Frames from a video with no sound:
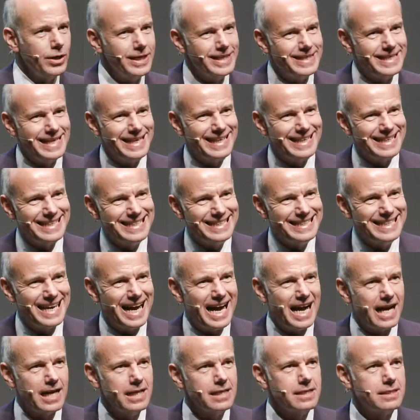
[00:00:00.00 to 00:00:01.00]
ich denke,
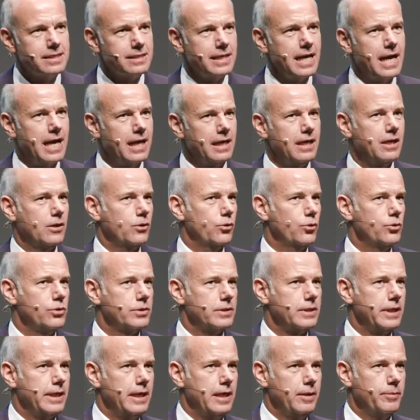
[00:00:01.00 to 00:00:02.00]
da ist der
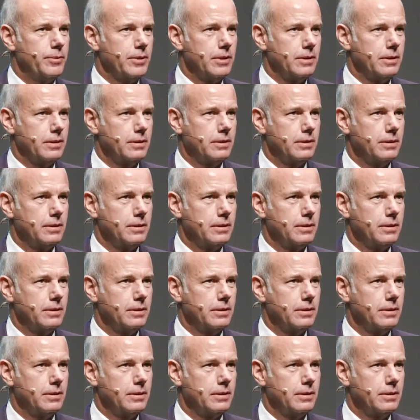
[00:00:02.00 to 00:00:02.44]
allergrößte Hebel.